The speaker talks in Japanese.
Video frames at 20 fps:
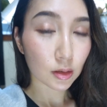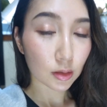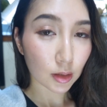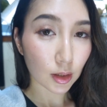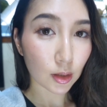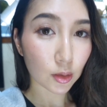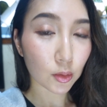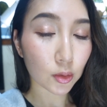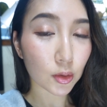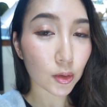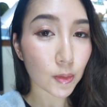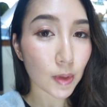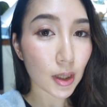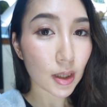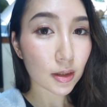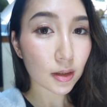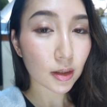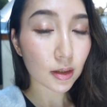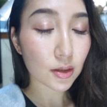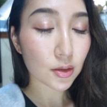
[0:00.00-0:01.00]
で、この
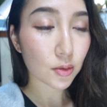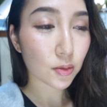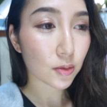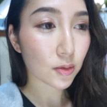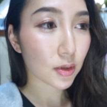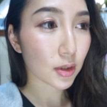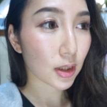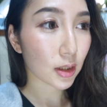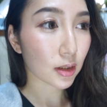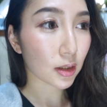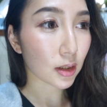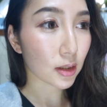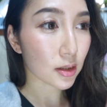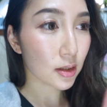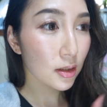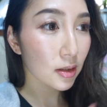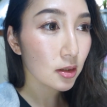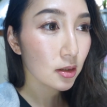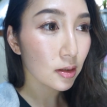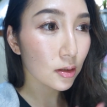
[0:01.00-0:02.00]
ファンデーションをつけてい
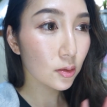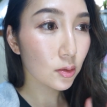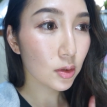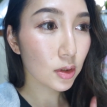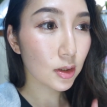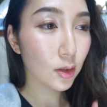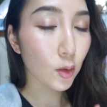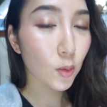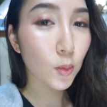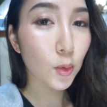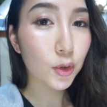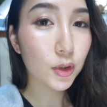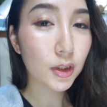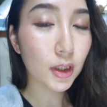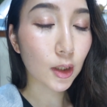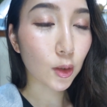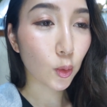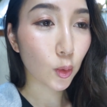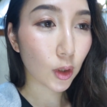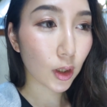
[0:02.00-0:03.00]
ちにち過ごして思っ
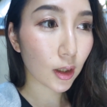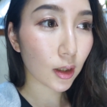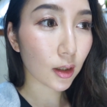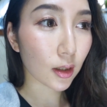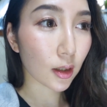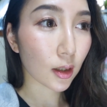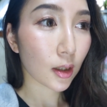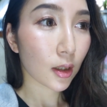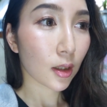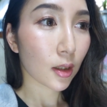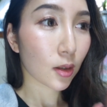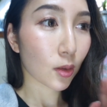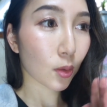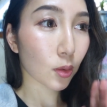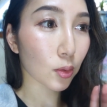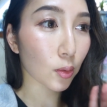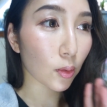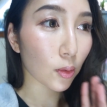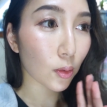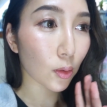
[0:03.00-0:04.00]
たのが、
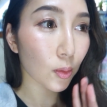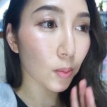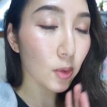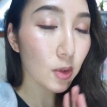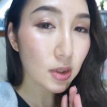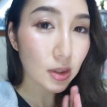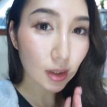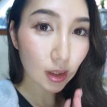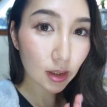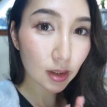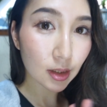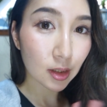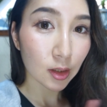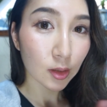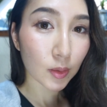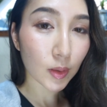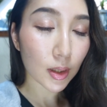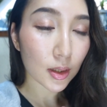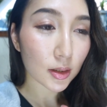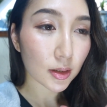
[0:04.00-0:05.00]
この重さ
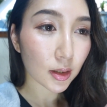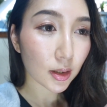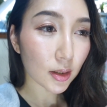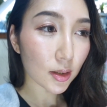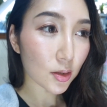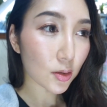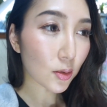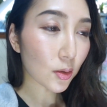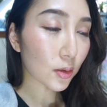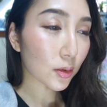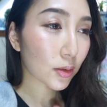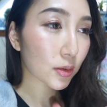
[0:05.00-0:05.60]
ファンデーションを